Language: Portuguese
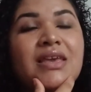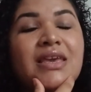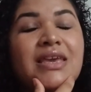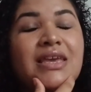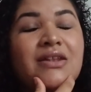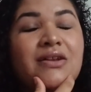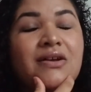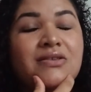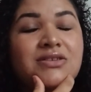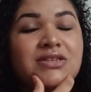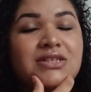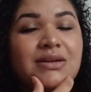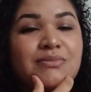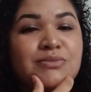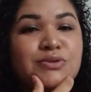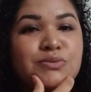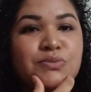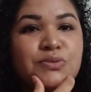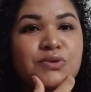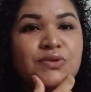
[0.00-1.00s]
E nós
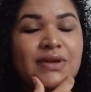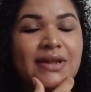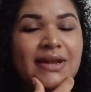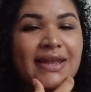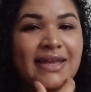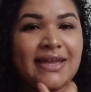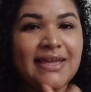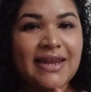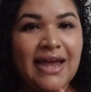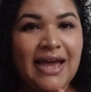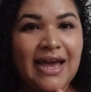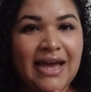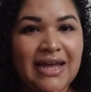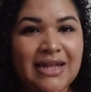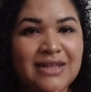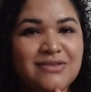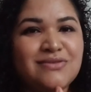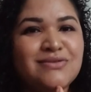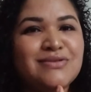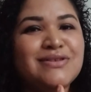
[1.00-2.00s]
estamos muito
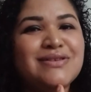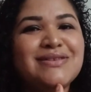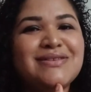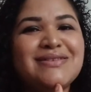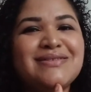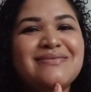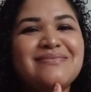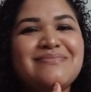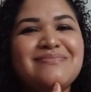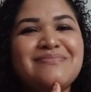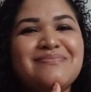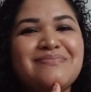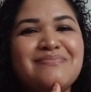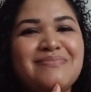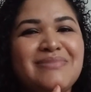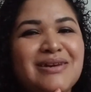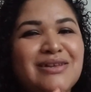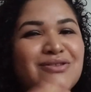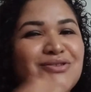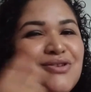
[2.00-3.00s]
alegrados
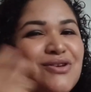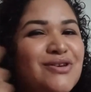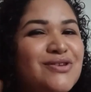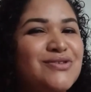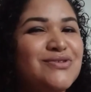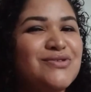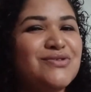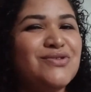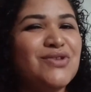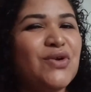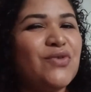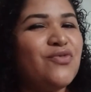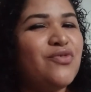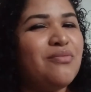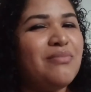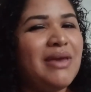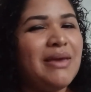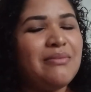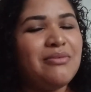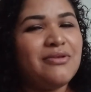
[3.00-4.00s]
pelo nosso
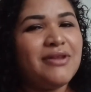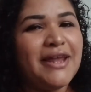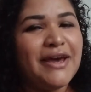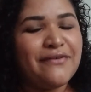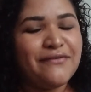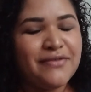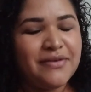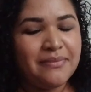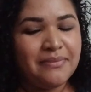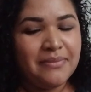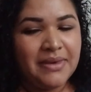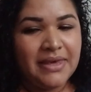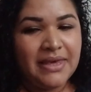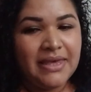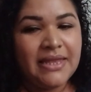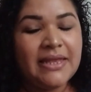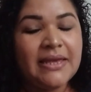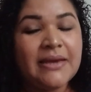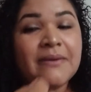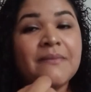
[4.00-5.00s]
novo membro da
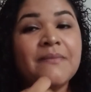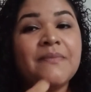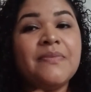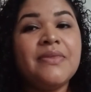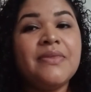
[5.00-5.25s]
família.